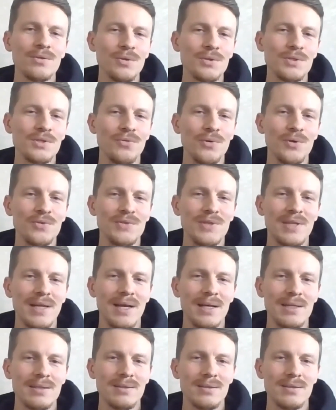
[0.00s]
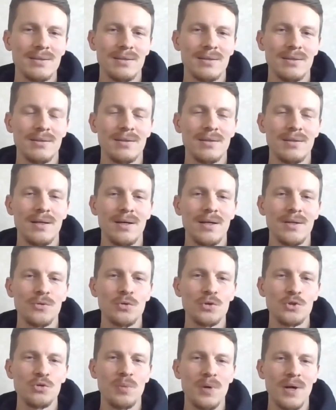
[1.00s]
тот свой взгляд э, на
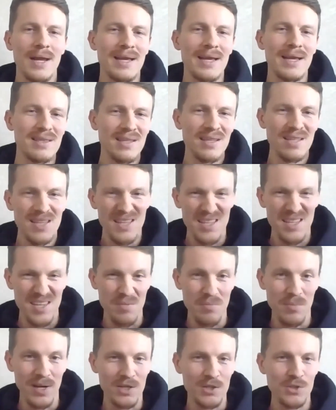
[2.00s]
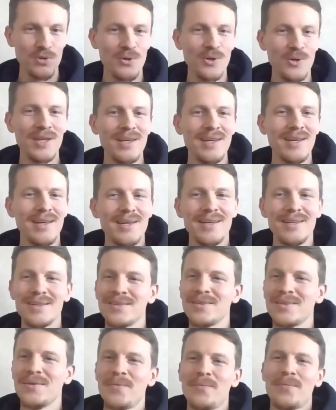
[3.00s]
то, что проект небольшой,
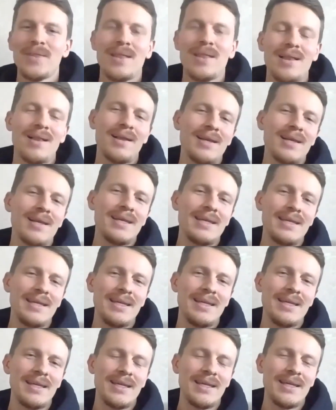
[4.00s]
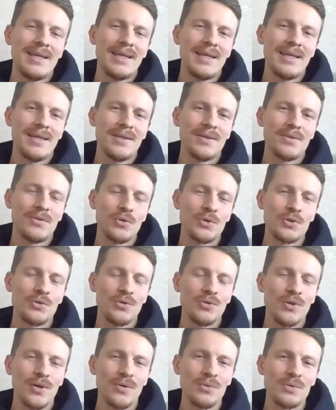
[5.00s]
и то,
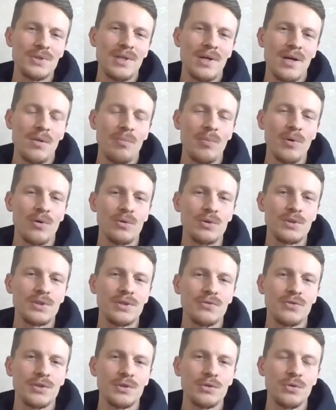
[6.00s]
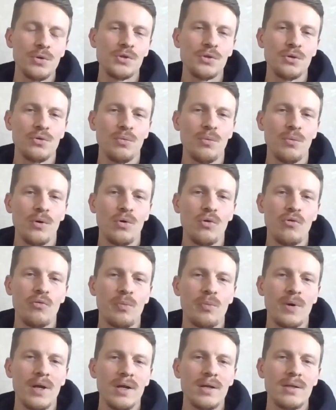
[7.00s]
что я узнал, погрузившись очень глубоко
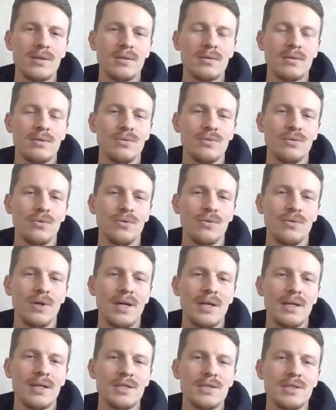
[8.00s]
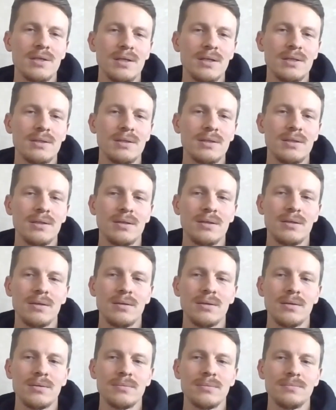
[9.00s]
в проект, то, конечно,
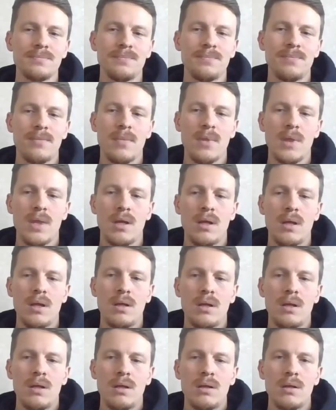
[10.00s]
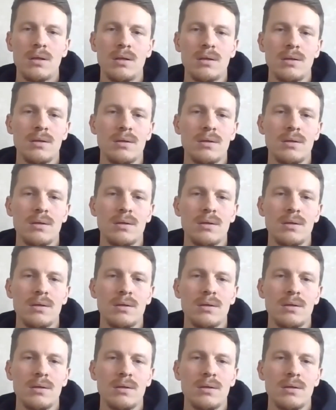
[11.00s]
это Э,